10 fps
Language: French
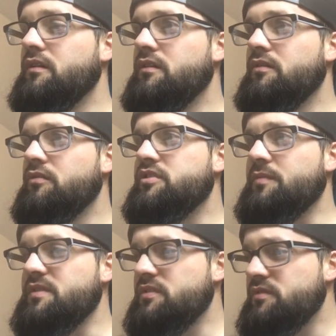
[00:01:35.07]
Donc je sais
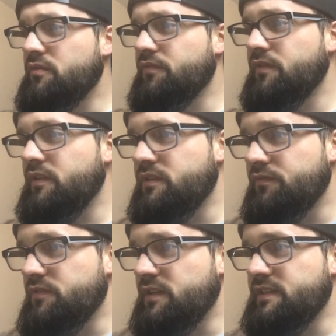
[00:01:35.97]
pas si sur
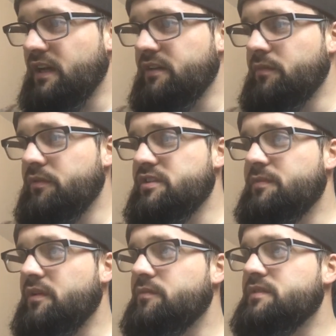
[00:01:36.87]
diffuser le direct. Bah oui, j'ai
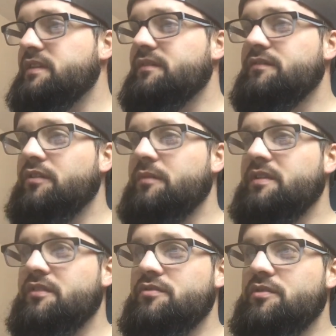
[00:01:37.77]
pas commencé. Faudrait
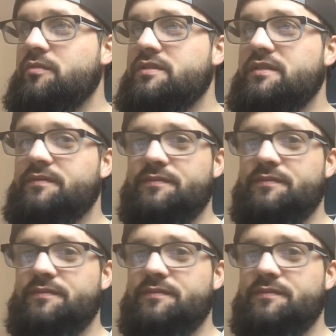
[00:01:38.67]
peut-être que je commence.